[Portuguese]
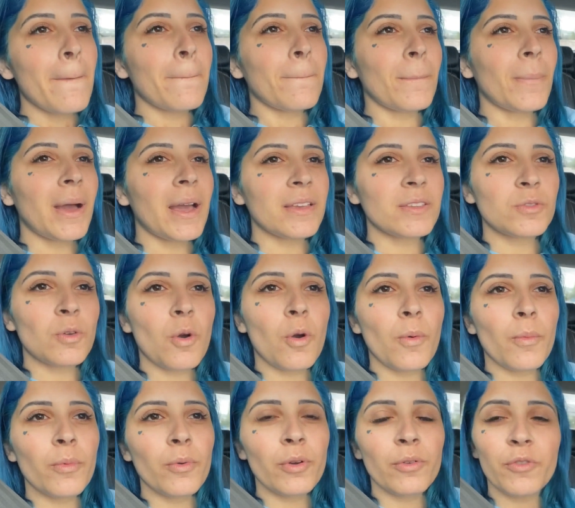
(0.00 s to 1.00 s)
Mas
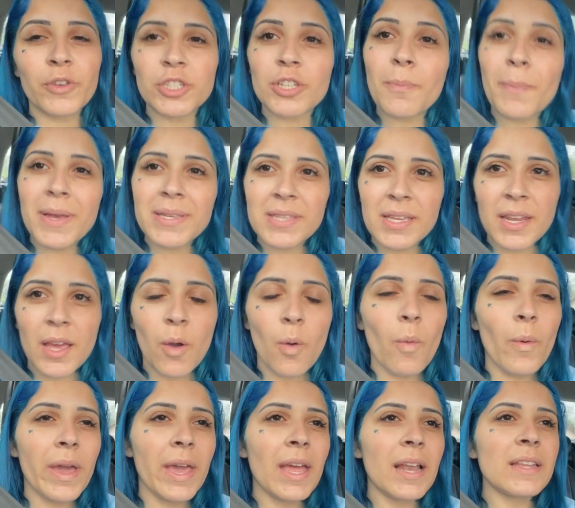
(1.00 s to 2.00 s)
como eu fechei parceria
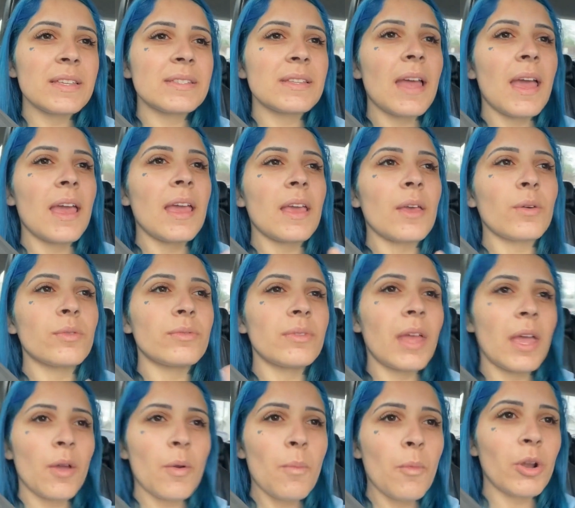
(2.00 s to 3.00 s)
com eles, né, eu
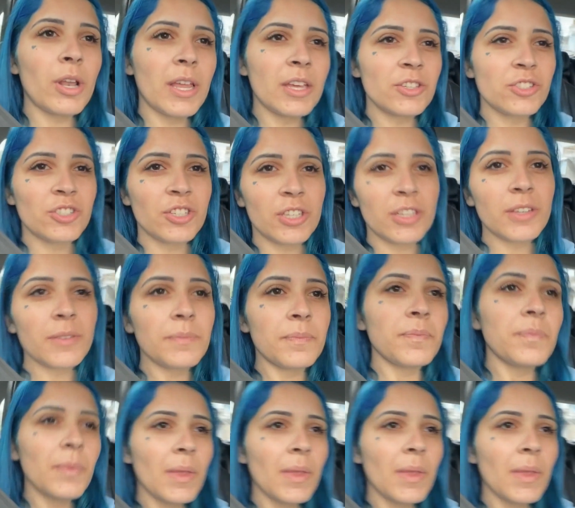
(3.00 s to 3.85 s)
dei uma olhadinha.